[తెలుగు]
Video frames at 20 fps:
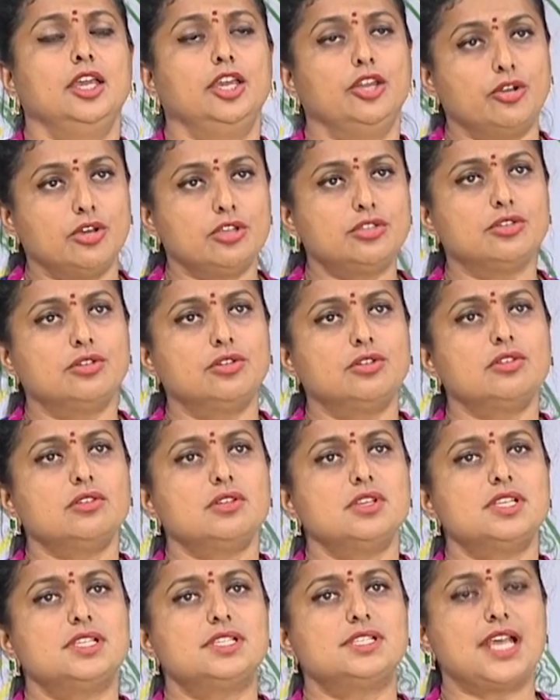ఈరోజు
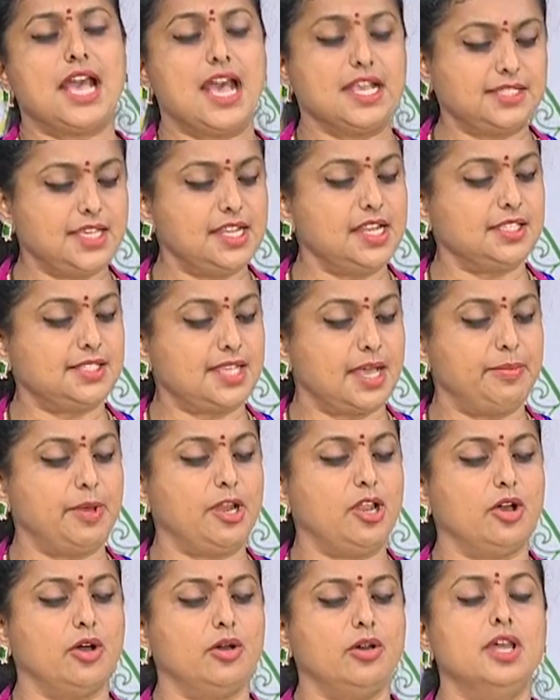
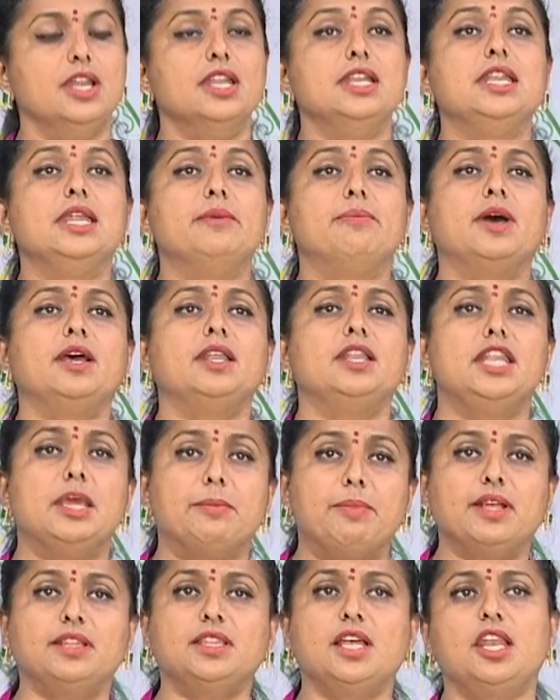శాసనసభలో నిబ
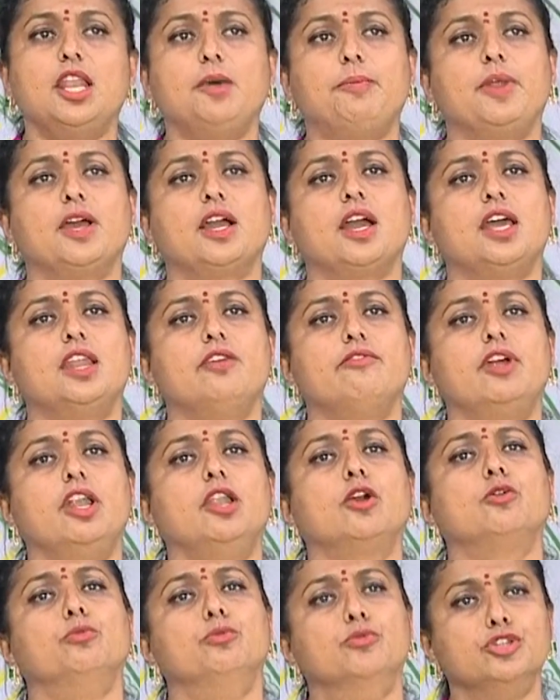నిబంధనల ప్రకారం
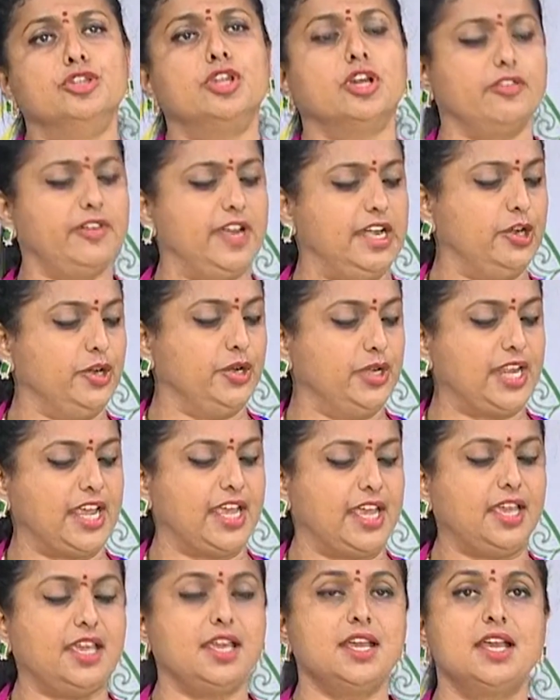వాళ్ళకు ముందుకు వెళ్ళుంటే